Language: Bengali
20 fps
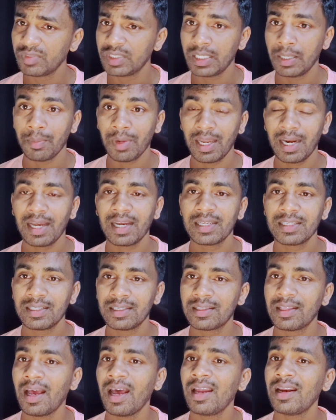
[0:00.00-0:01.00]
যে মারা গেছে
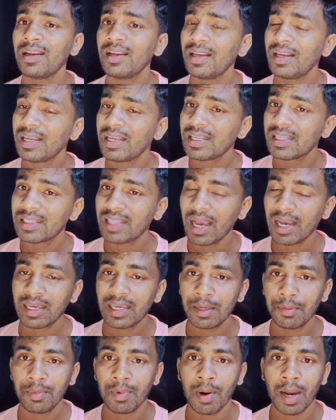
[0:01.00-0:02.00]
তার
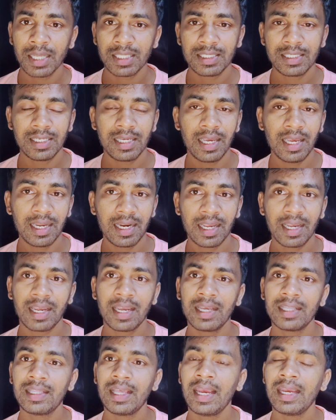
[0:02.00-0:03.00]
তাকে বাঁচিয়ে
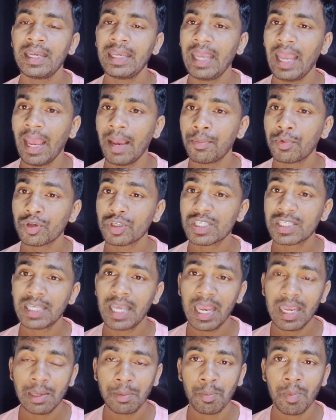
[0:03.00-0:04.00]
রেখে দেয় এবং
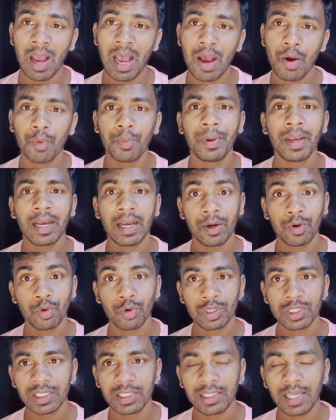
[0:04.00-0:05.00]
সেই মা অপেক্ষা
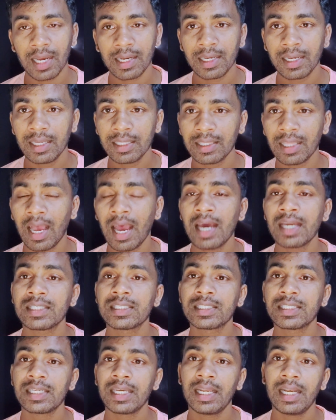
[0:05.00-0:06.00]
করতে থাকে তার
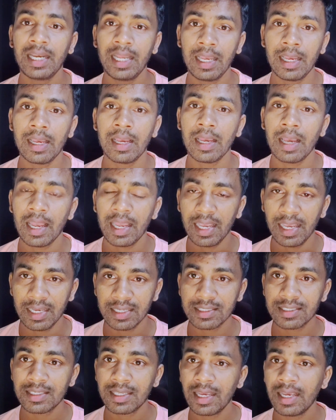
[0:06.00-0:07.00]
ছেলে
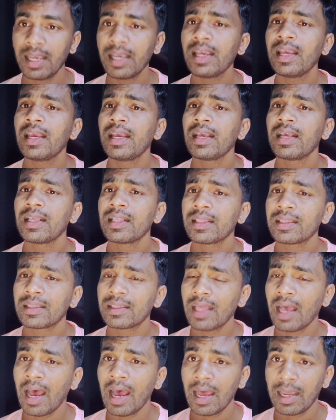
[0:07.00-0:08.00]
এসে
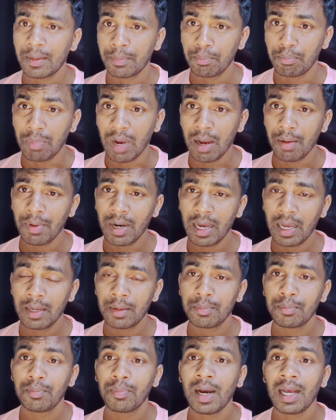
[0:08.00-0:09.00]
তার বাবার
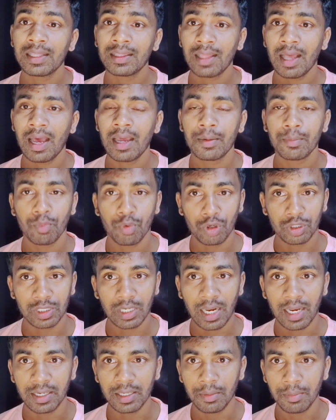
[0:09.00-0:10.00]
বা তার
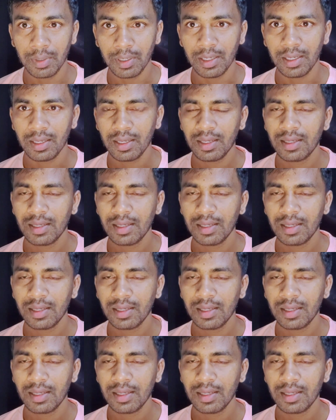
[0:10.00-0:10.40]
বদলা নেবে